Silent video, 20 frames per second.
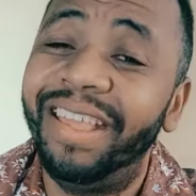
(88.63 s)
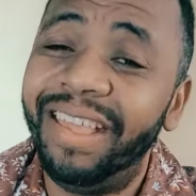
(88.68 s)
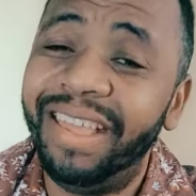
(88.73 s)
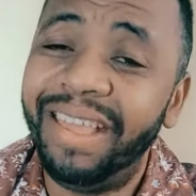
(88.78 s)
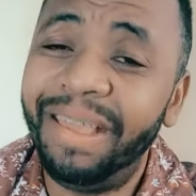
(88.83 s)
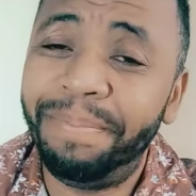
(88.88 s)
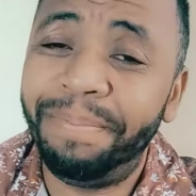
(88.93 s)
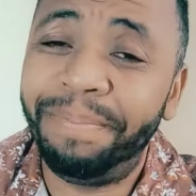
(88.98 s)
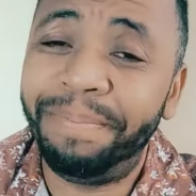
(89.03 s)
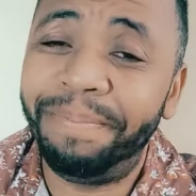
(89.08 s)

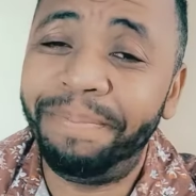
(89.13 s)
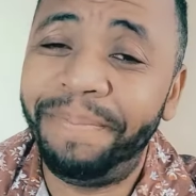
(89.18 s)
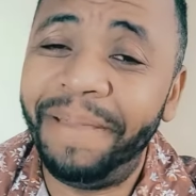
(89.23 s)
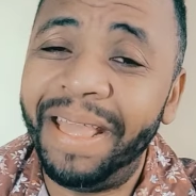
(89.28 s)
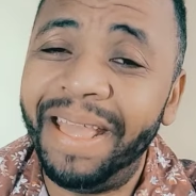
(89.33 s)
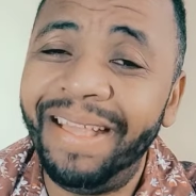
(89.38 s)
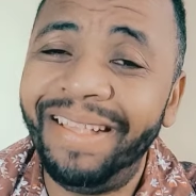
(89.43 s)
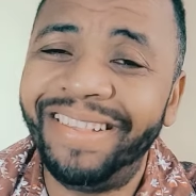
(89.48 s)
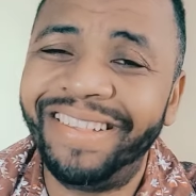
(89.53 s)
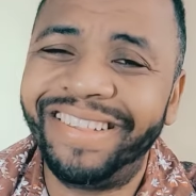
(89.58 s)
E
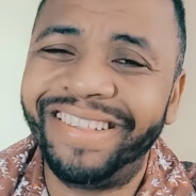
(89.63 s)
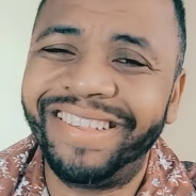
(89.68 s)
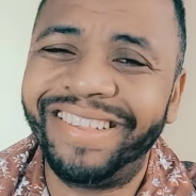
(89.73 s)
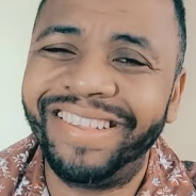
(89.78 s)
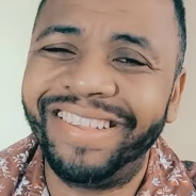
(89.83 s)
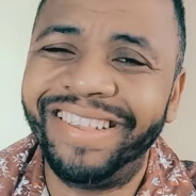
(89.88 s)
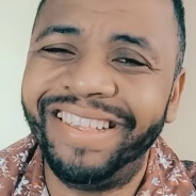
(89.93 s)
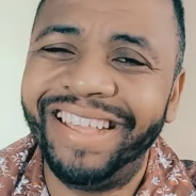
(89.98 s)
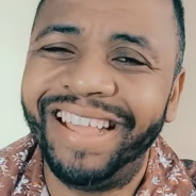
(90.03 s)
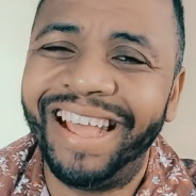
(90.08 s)

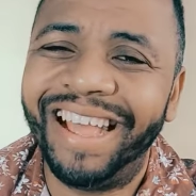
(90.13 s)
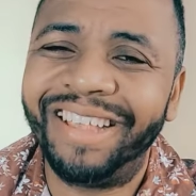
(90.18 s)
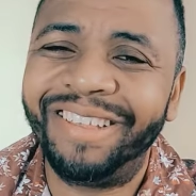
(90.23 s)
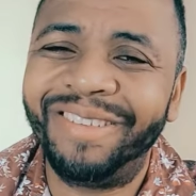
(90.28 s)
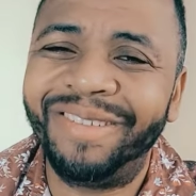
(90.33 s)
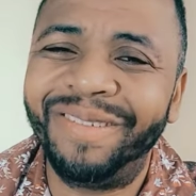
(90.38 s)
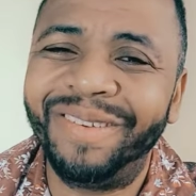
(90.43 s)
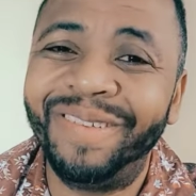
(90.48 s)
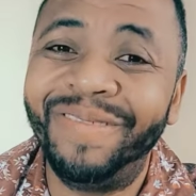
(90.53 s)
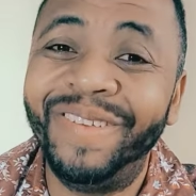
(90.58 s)
pense a
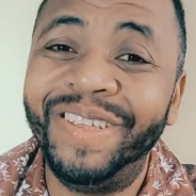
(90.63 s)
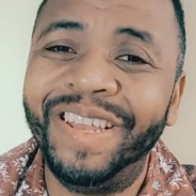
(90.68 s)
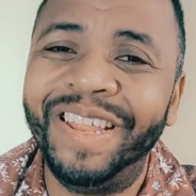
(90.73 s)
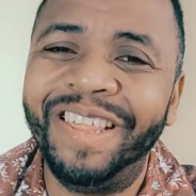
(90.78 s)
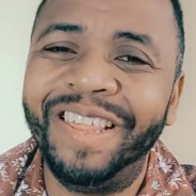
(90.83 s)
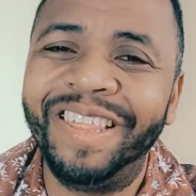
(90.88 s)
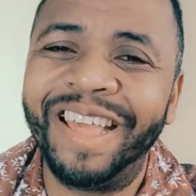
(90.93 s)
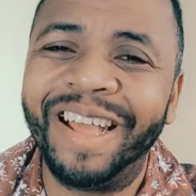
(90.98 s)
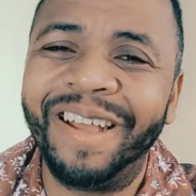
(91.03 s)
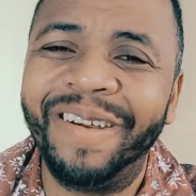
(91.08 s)
sua vida
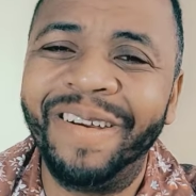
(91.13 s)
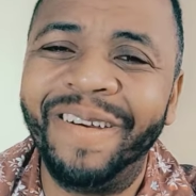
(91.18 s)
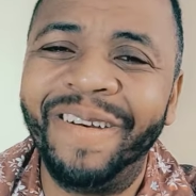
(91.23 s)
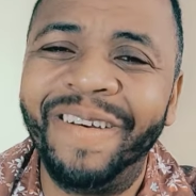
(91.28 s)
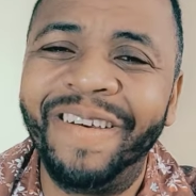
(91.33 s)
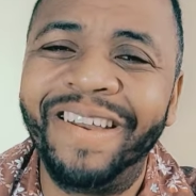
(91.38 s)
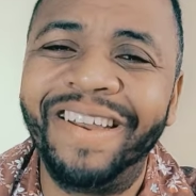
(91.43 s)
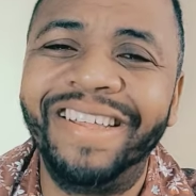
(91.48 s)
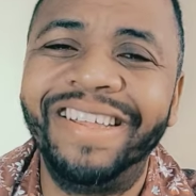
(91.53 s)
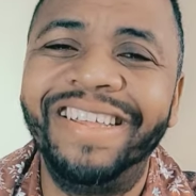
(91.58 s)
de
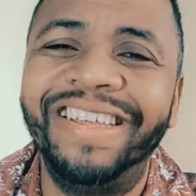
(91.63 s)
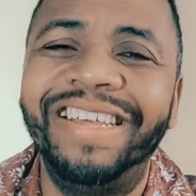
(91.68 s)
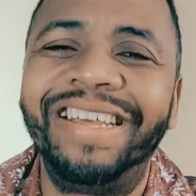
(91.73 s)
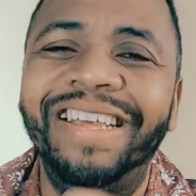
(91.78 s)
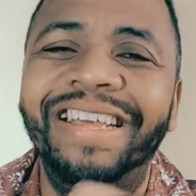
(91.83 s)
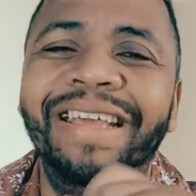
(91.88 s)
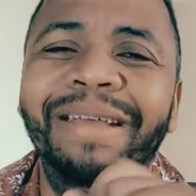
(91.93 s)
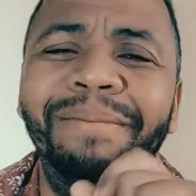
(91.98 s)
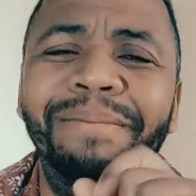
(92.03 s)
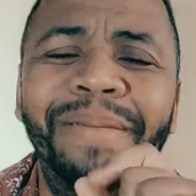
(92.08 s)
agora,
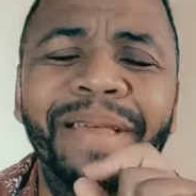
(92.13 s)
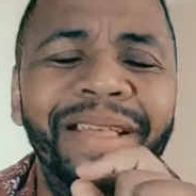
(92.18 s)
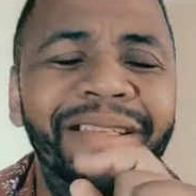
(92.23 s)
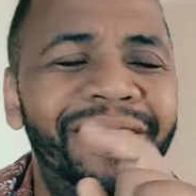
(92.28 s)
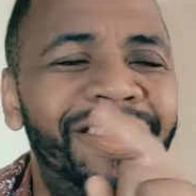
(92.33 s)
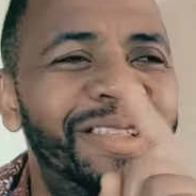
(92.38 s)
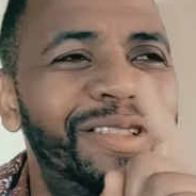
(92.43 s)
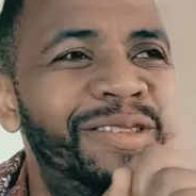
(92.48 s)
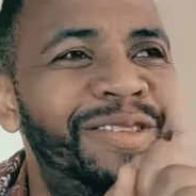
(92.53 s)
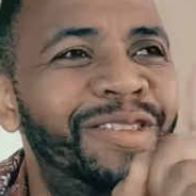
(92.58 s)

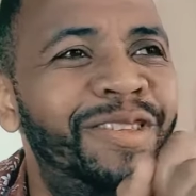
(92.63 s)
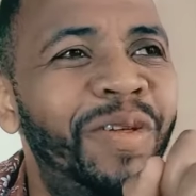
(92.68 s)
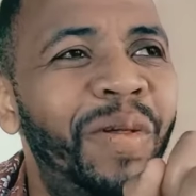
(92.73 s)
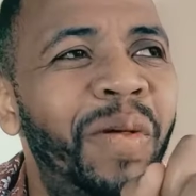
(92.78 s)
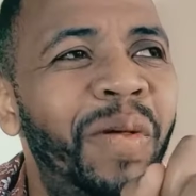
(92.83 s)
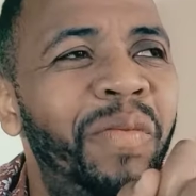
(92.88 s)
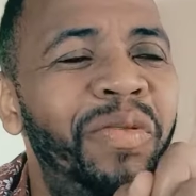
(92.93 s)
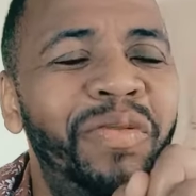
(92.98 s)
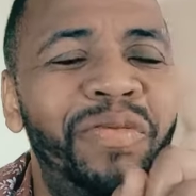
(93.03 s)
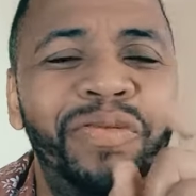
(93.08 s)
pense no seu
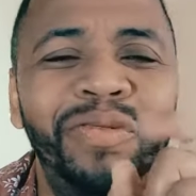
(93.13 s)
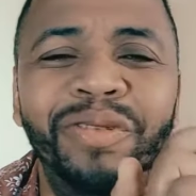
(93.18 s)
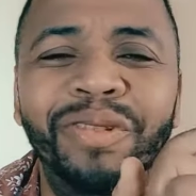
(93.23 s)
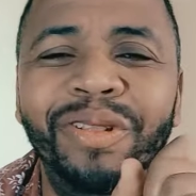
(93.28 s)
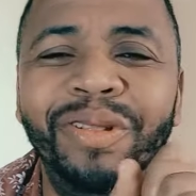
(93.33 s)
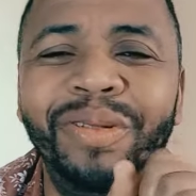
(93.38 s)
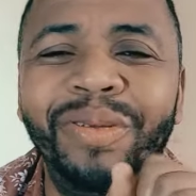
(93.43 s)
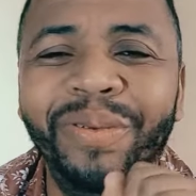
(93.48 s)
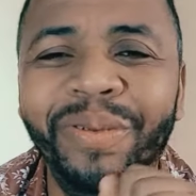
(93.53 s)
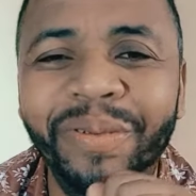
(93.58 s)
eu do
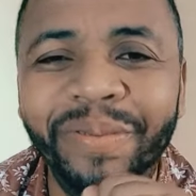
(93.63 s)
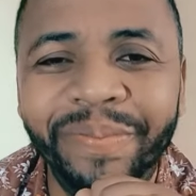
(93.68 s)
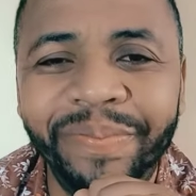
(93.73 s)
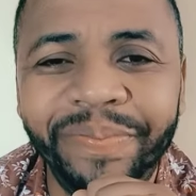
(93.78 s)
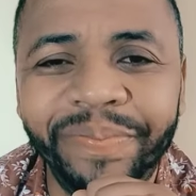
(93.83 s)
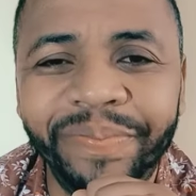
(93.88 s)
futuro.